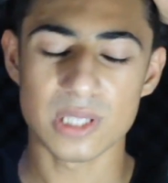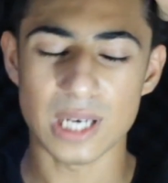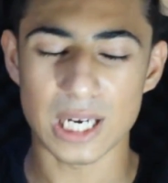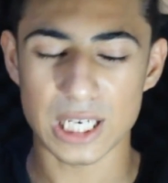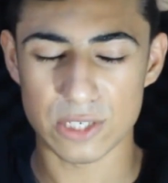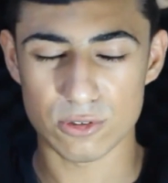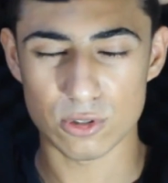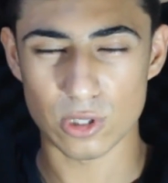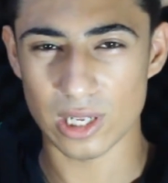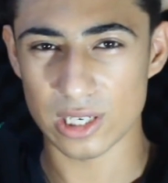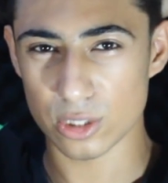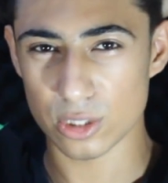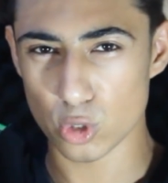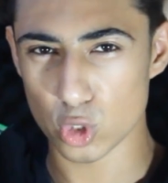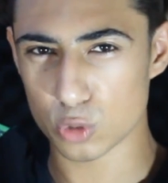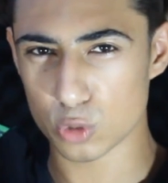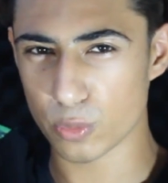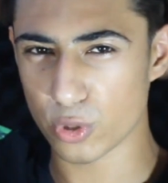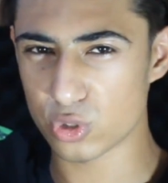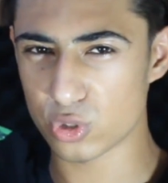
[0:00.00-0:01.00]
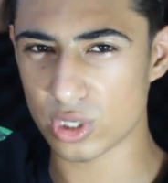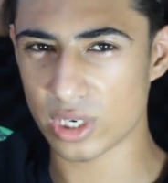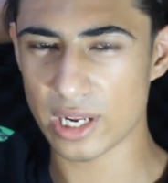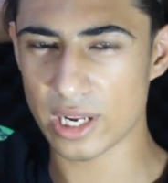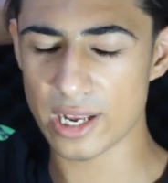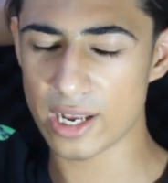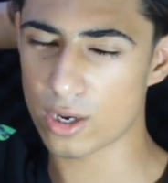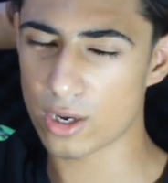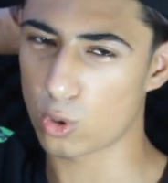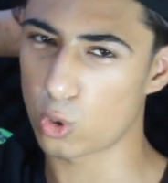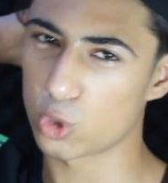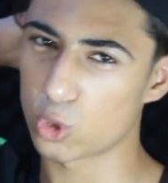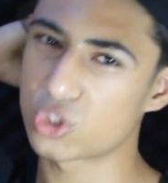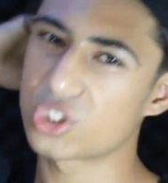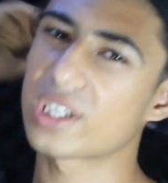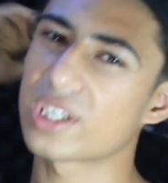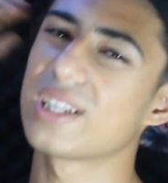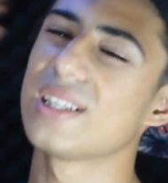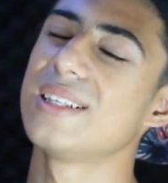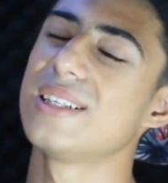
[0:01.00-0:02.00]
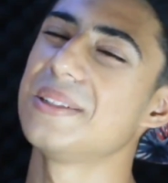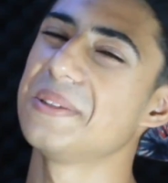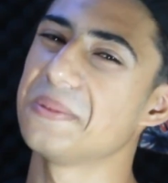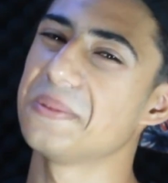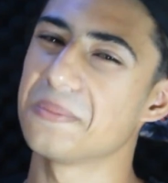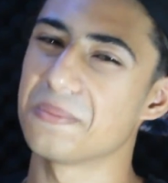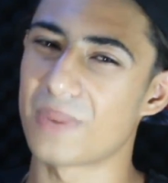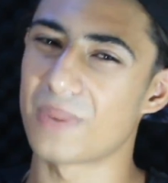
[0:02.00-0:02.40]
Bir dahaki videolarda görüşmek üzere. Hoşçakalın.